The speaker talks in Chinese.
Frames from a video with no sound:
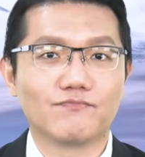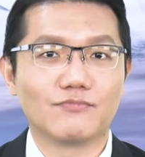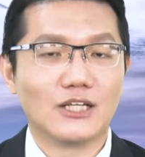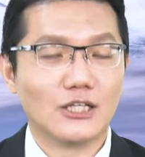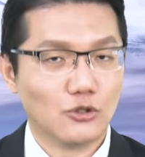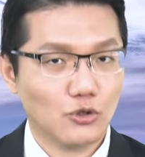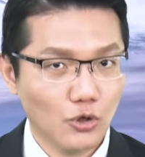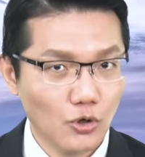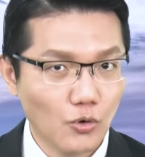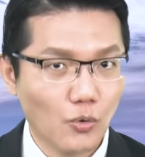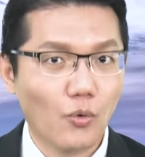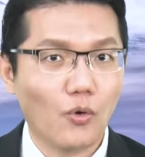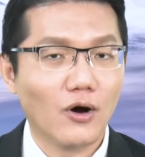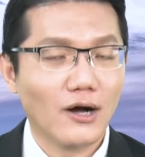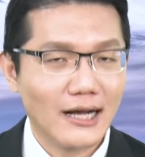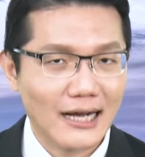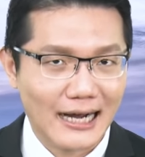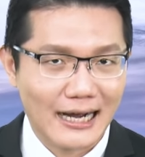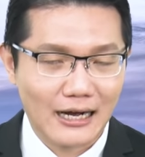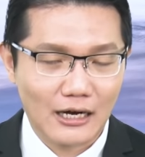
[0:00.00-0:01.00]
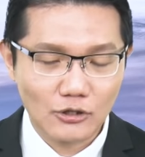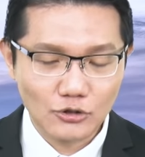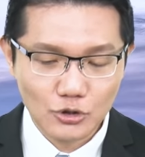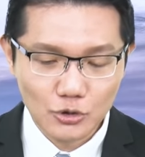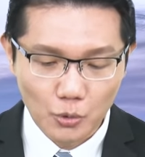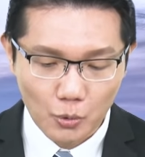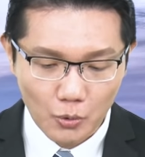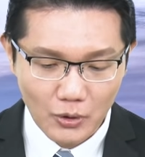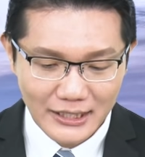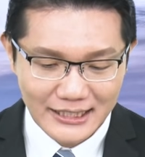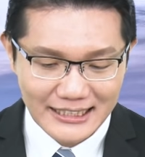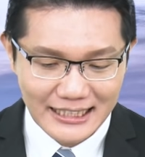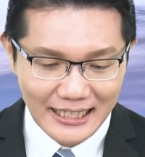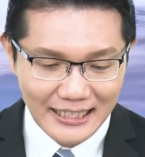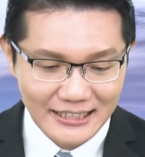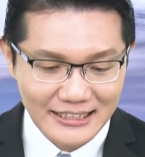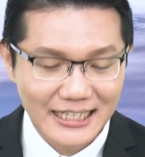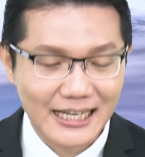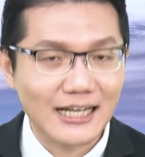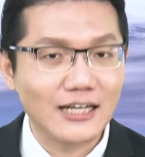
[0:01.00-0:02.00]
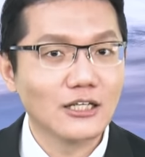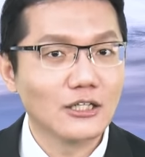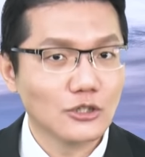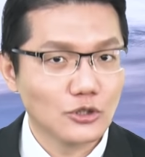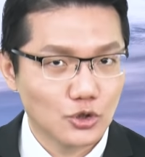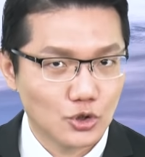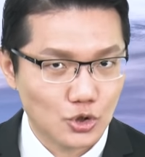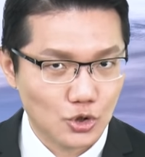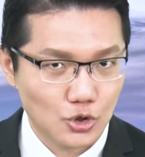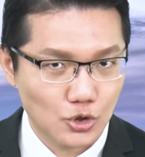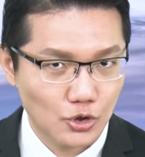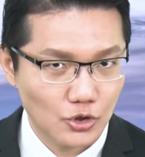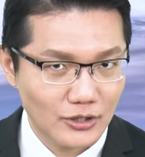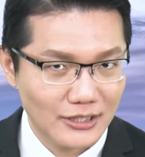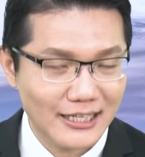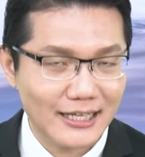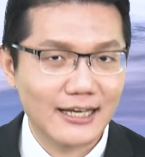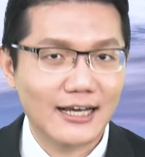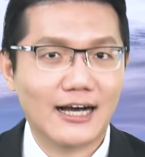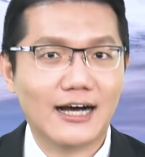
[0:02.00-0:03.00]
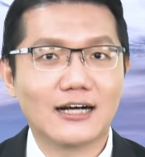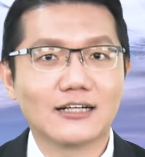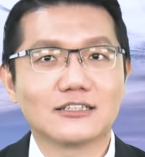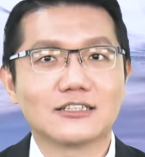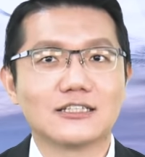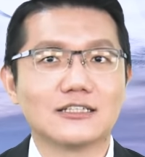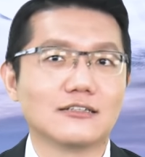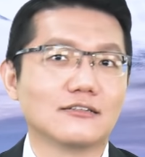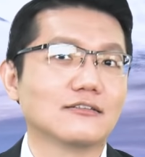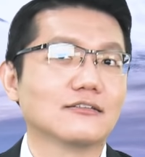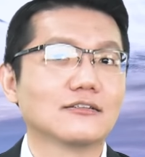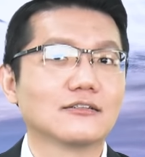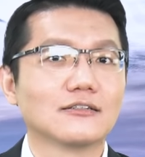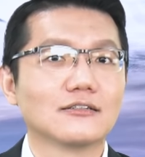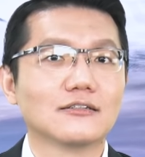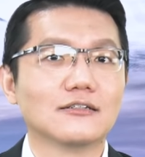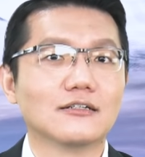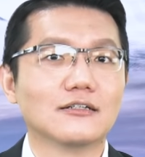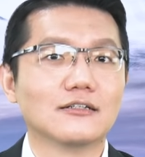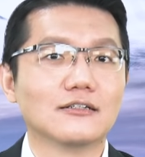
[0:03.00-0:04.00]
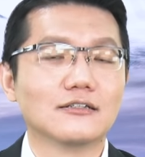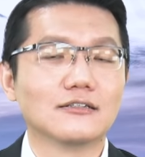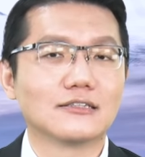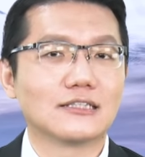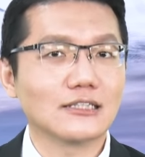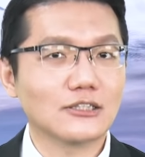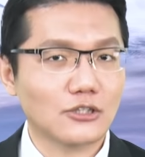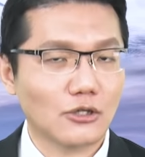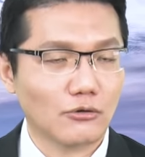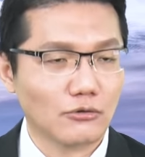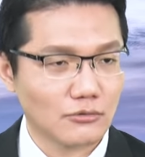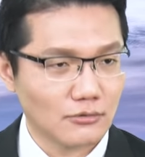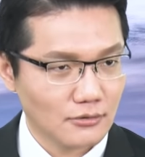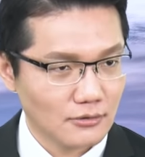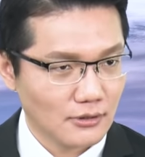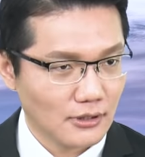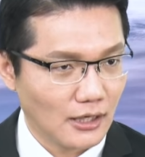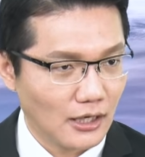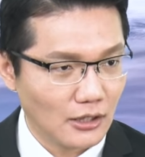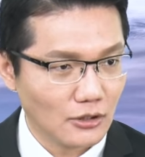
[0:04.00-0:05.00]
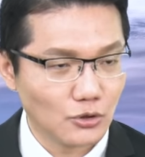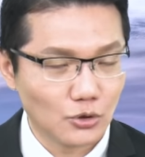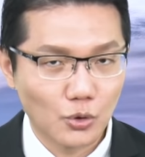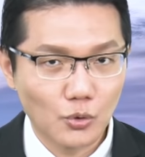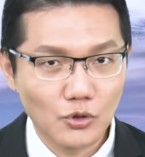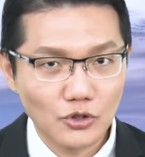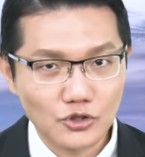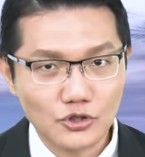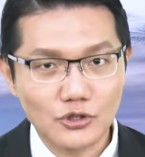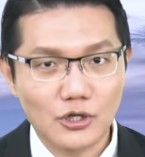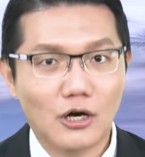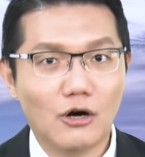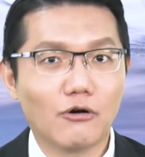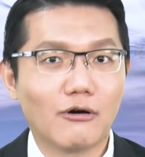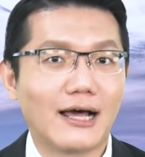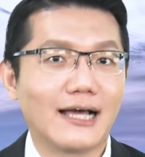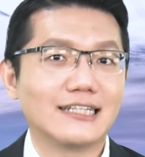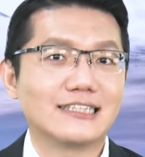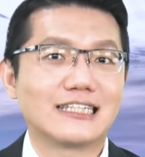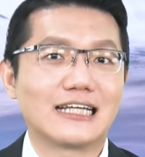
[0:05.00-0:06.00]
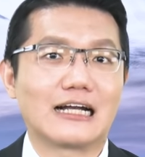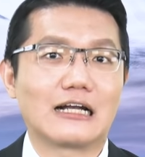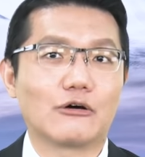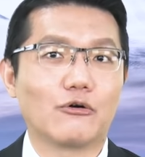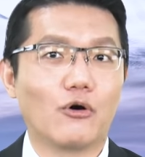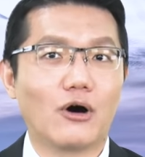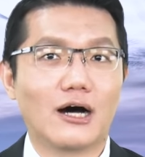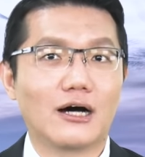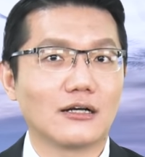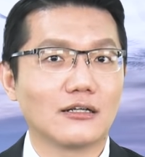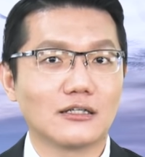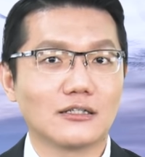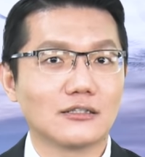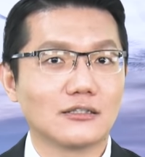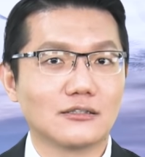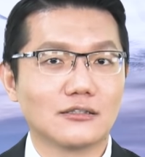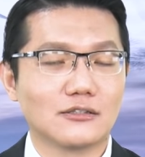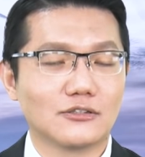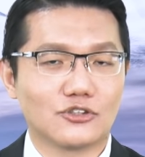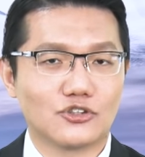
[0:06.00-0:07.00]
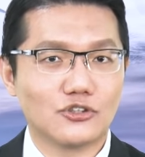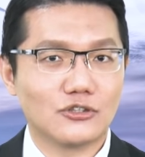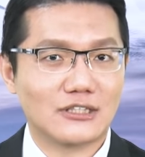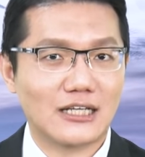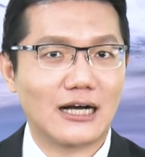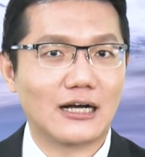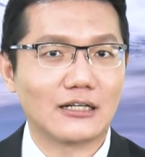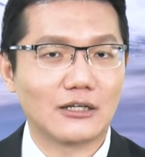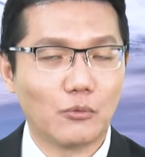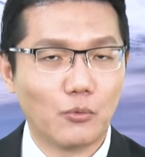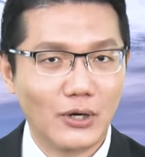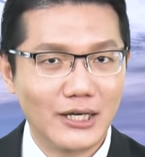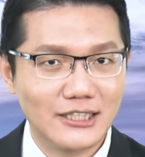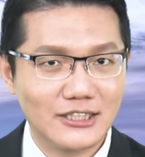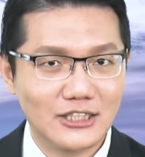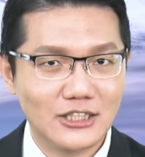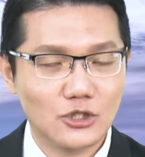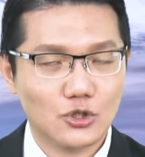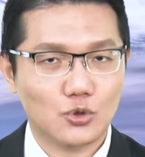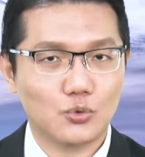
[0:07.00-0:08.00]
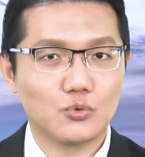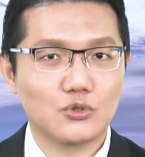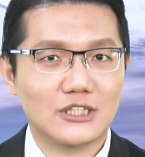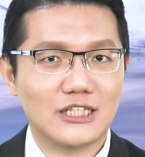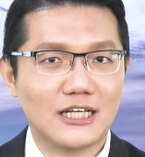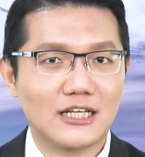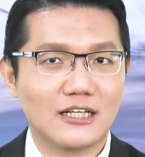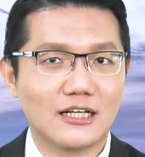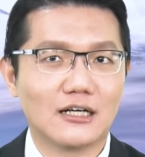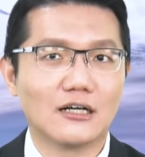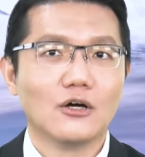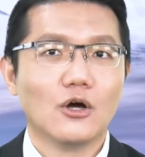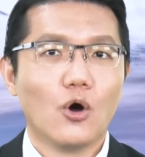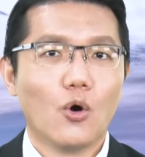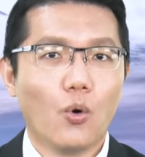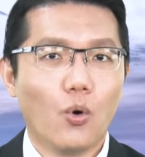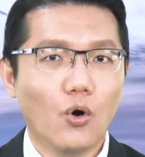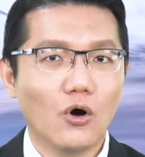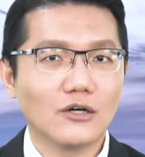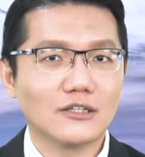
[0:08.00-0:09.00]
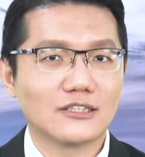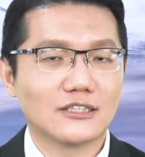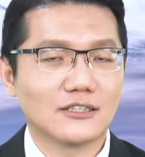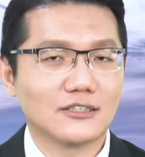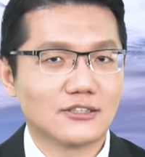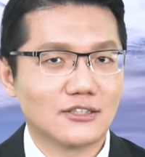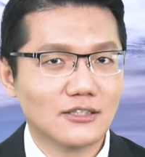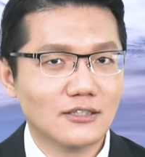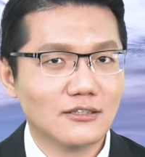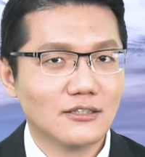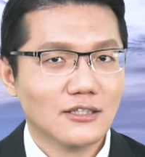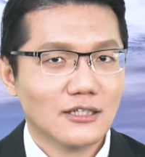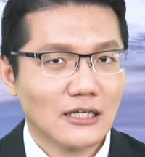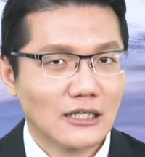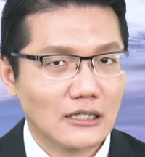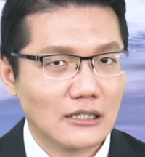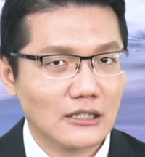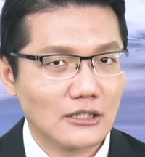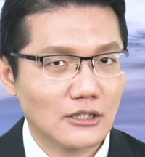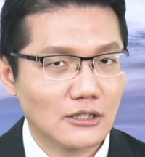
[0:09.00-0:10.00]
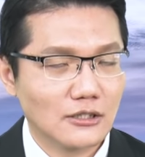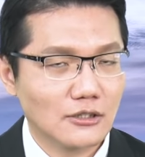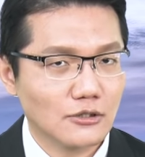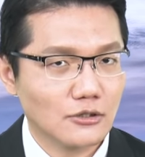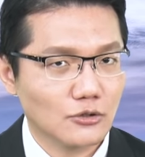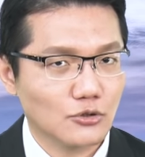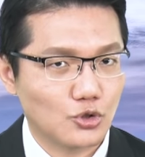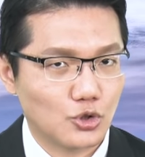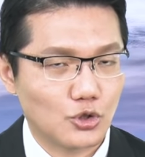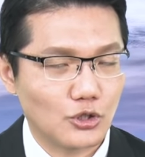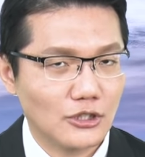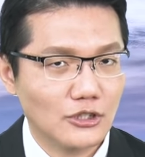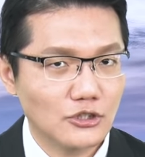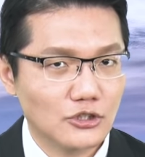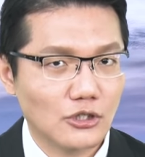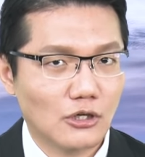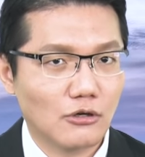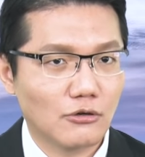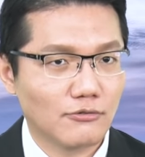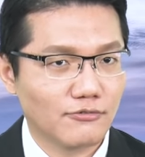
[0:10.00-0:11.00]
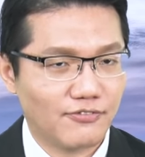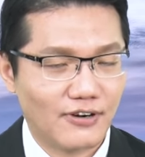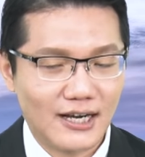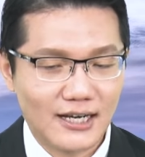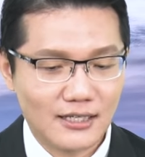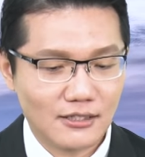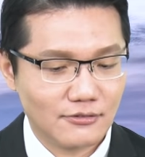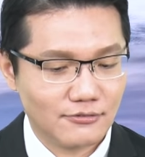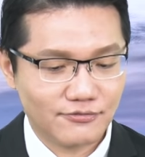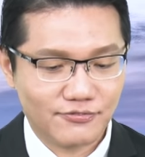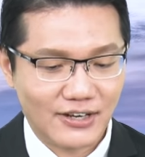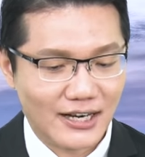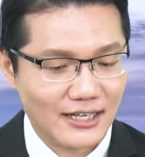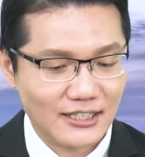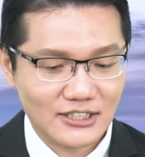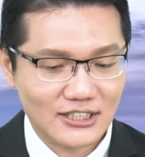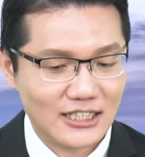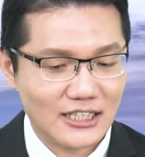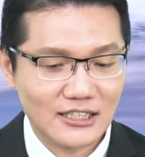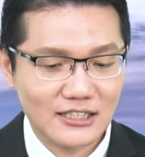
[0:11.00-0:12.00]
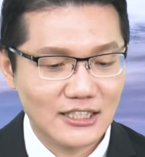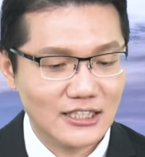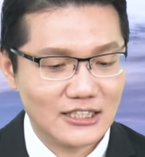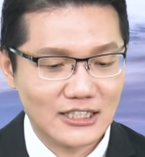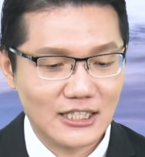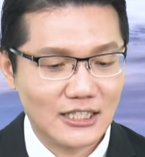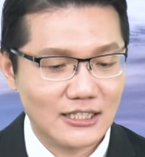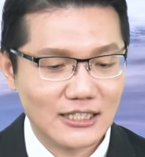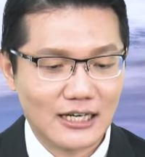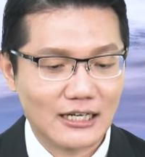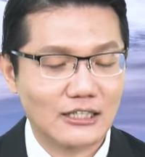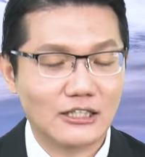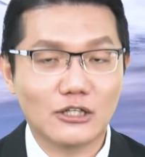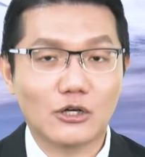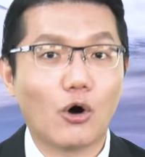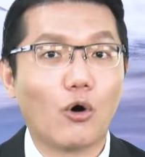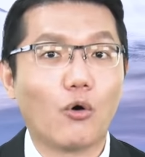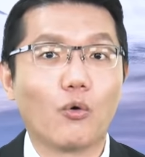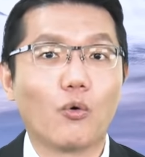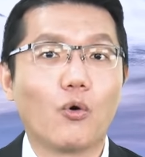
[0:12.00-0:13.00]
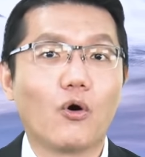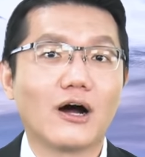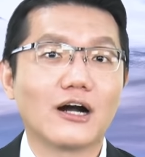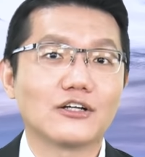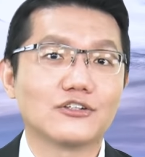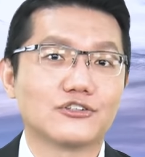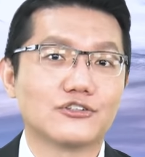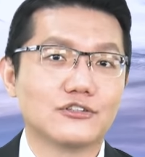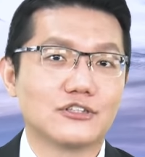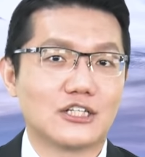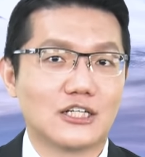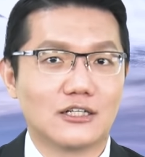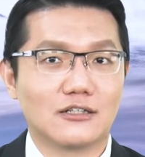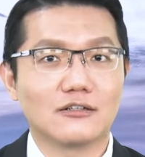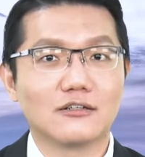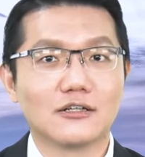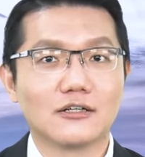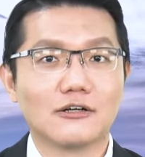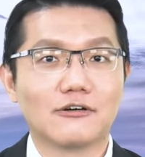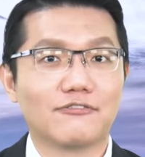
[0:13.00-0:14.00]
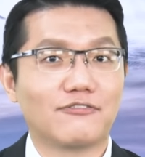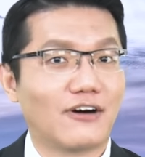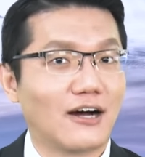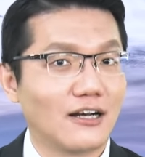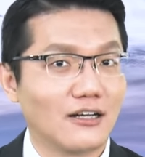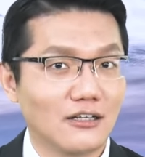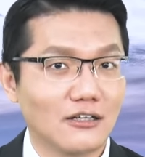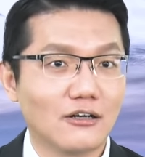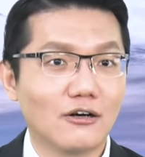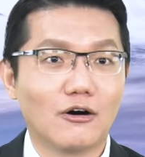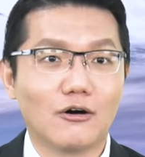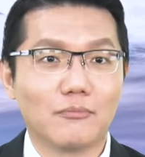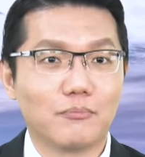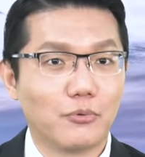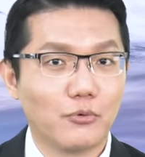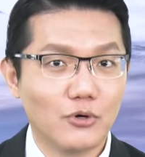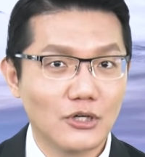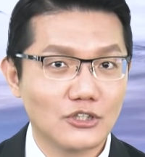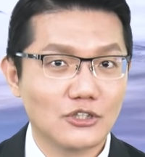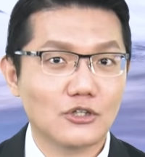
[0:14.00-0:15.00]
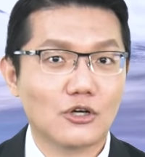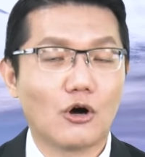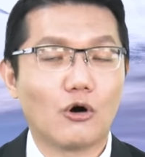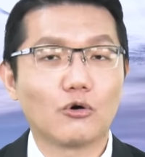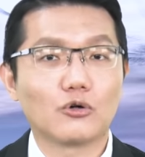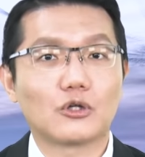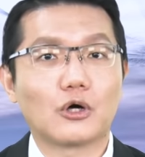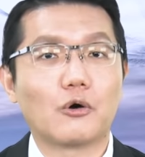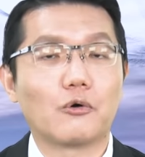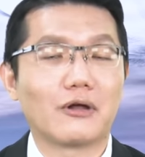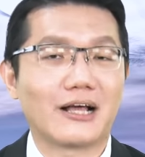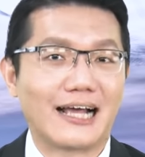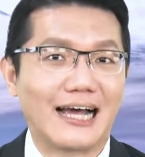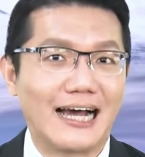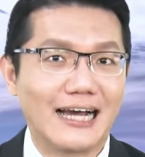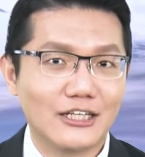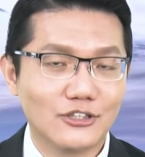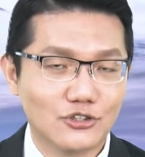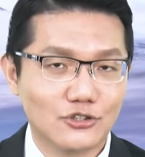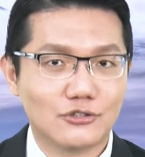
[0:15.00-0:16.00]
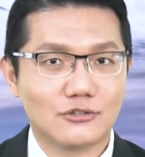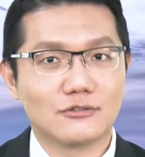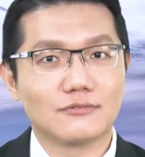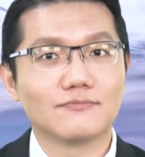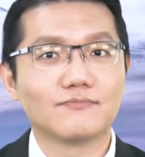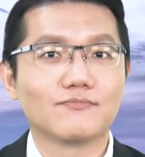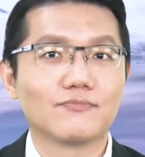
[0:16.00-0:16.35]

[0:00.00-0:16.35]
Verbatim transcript: 你如果好好去回想一下去年的行情，这种很多时候来讲的话，那个市场的危机出现了，或者是呃群众发发现了一些让你恐慌的事情，反而哦不会是空头的开始。